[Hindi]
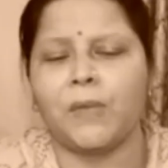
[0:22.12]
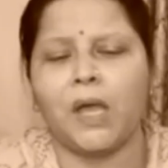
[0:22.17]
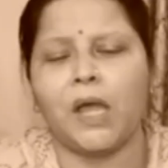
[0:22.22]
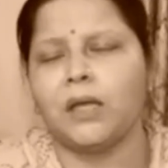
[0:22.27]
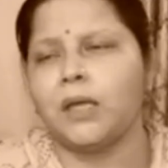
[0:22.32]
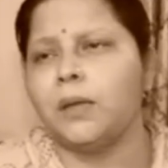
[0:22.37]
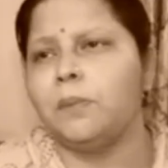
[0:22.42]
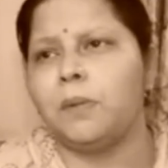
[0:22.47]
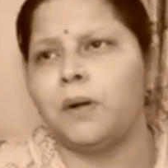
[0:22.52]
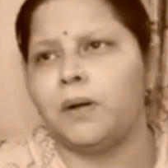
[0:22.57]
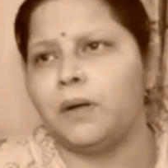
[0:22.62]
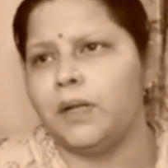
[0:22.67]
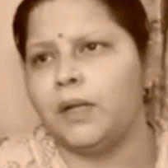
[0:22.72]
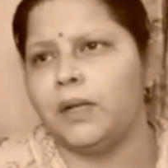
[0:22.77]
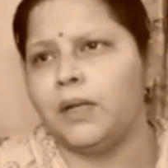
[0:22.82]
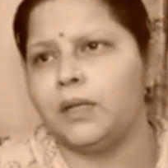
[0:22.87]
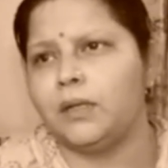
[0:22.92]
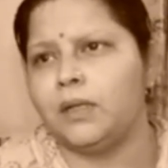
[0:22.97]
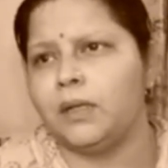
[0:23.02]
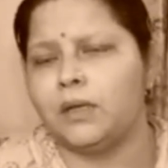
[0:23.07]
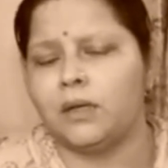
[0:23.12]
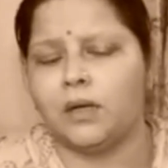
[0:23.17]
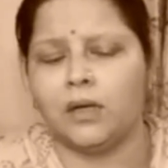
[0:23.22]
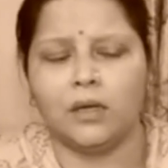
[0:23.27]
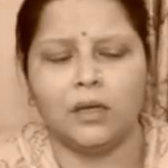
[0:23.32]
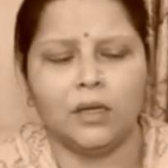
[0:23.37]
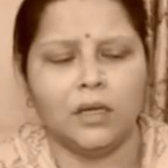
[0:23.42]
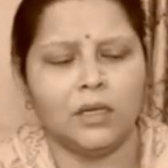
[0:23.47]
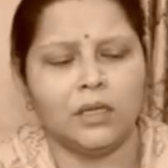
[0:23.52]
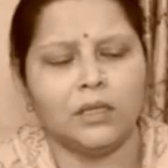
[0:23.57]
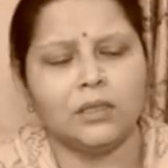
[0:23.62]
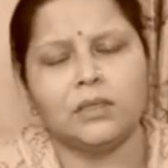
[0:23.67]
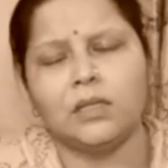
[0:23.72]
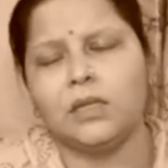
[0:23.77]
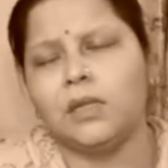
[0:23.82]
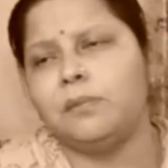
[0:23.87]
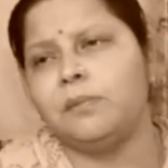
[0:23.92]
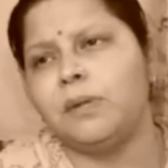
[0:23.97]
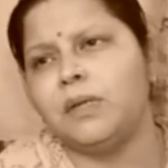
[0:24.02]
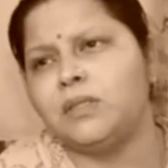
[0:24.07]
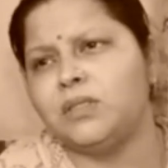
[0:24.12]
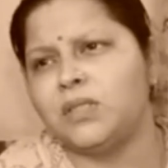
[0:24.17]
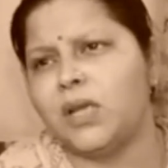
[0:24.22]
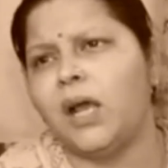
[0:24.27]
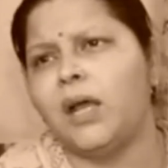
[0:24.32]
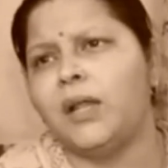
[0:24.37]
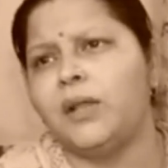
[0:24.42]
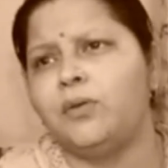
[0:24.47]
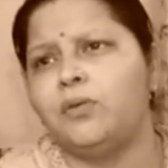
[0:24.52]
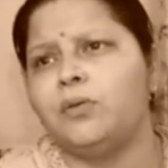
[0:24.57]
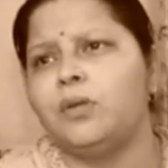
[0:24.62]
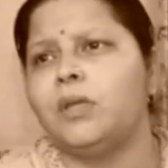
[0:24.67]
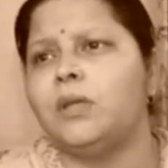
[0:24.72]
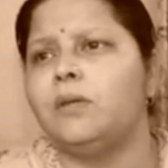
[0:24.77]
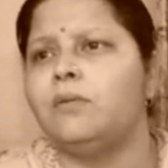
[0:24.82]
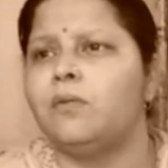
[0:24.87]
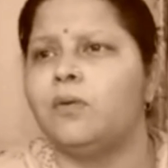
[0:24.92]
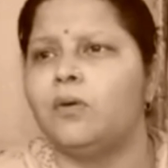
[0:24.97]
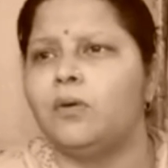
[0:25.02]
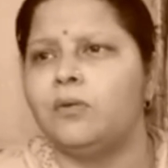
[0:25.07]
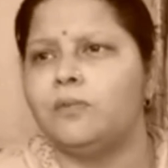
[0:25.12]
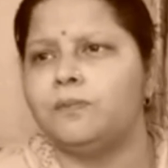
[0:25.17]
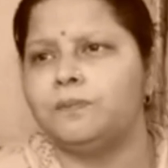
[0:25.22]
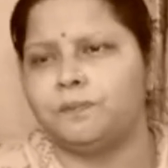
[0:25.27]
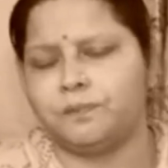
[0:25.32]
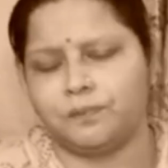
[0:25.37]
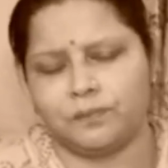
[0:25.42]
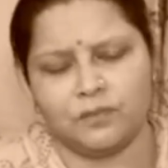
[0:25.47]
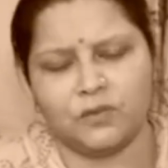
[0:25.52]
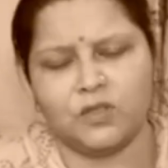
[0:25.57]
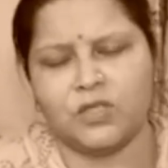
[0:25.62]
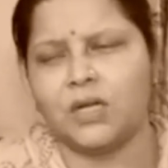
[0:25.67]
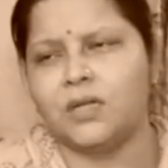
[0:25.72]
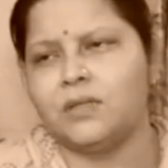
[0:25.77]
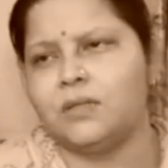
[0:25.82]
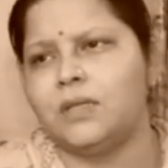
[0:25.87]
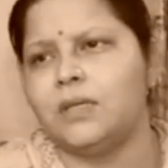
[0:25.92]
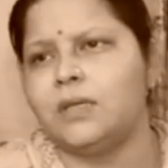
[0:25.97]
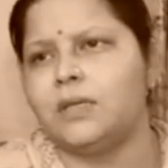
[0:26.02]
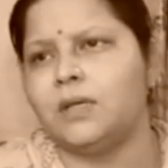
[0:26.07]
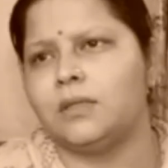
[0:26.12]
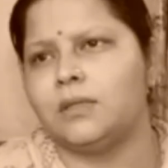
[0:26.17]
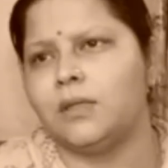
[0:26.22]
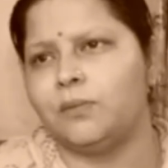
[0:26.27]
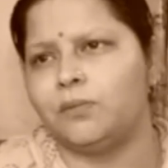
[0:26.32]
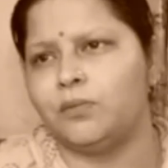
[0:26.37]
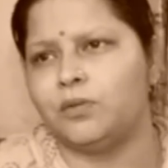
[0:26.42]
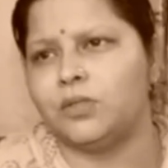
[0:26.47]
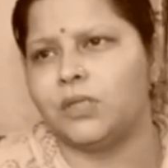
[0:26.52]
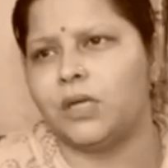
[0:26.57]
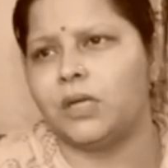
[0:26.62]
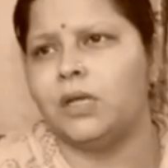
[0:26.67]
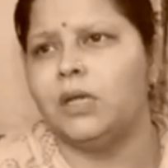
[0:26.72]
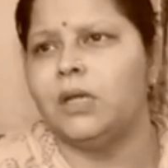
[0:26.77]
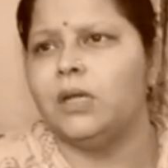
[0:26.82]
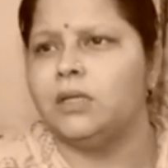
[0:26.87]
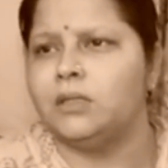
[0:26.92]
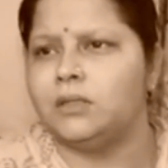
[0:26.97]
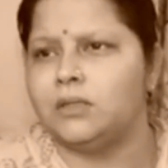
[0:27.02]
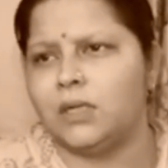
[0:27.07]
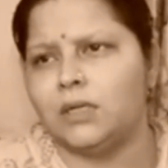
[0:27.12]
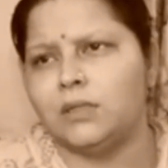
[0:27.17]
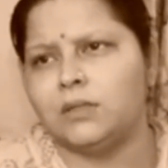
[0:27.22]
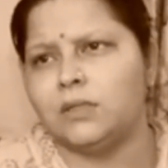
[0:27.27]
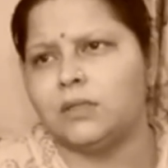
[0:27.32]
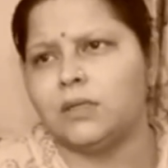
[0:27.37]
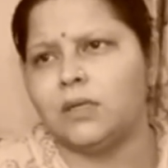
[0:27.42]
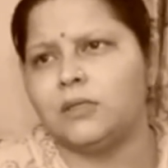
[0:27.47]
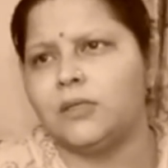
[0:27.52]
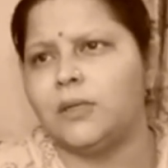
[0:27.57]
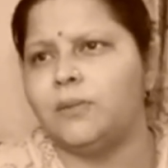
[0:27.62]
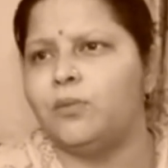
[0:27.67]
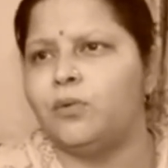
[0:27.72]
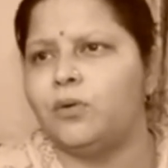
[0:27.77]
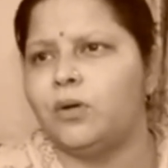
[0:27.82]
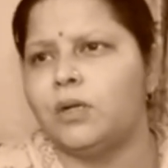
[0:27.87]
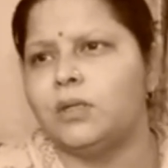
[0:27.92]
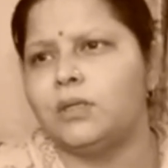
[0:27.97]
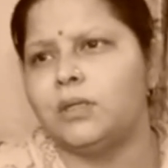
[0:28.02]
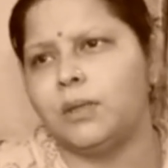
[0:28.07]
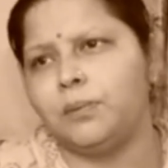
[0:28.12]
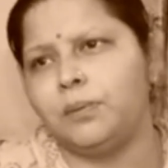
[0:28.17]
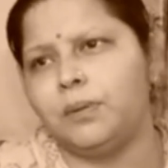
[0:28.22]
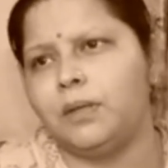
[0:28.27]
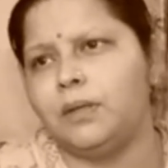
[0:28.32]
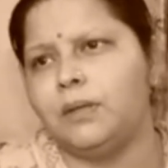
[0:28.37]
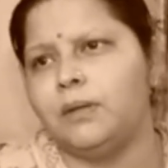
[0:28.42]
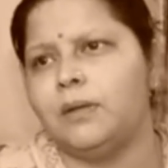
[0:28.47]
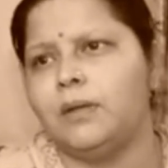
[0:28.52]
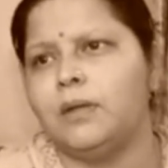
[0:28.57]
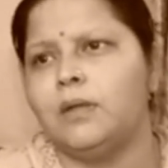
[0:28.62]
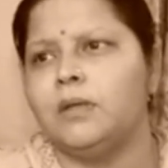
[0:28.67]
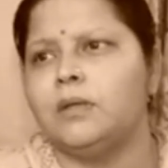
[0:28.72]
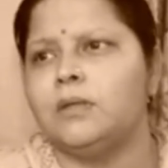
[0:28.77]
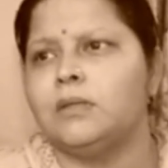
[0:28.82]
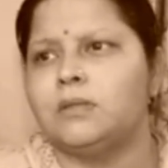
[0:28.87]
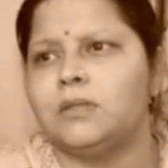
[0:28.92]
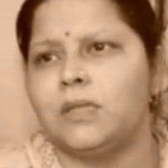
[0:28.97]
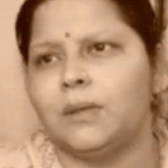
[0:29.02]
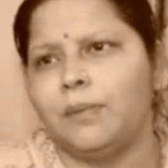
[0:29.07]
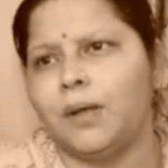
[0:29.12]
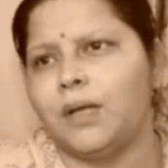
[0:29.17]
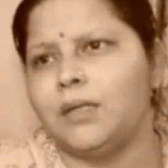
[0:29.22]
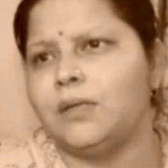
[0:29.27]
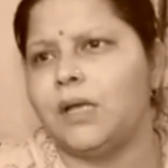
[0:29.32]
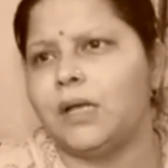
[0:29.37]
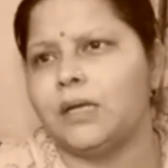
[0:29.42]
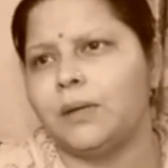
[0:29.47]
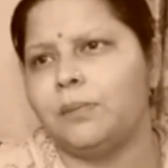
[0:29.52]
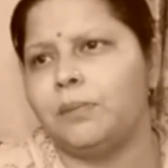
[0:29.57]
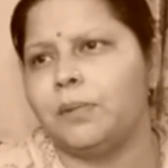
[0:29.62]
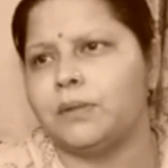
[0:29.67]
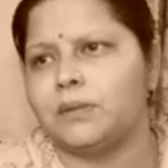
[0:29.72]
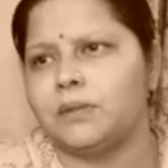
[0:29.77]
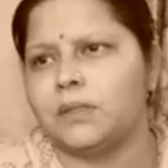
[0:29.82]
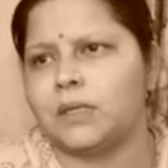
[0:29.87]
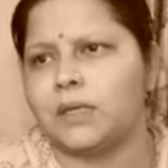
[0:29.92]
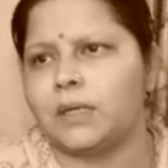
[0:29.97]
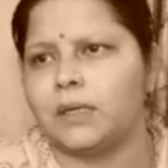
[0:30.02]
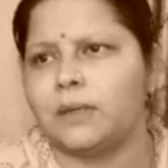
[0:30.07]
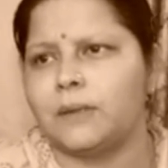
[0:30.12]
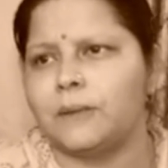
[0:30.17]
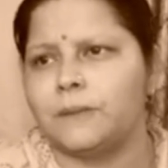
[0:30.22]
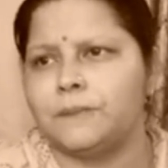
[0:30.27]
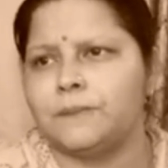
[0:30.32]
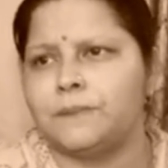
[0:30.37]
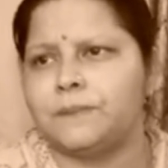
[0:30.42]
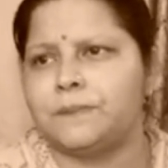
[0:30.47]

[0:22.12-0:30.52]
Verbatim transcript: आगे बढ़ने नहीं देगा इसलिए मैं चाह रही हूँ कि वो जड़ से ही ख़त्म हो जाए जड़ से ख़त्म होगा तभी समाज आगे बढ़ सकेगा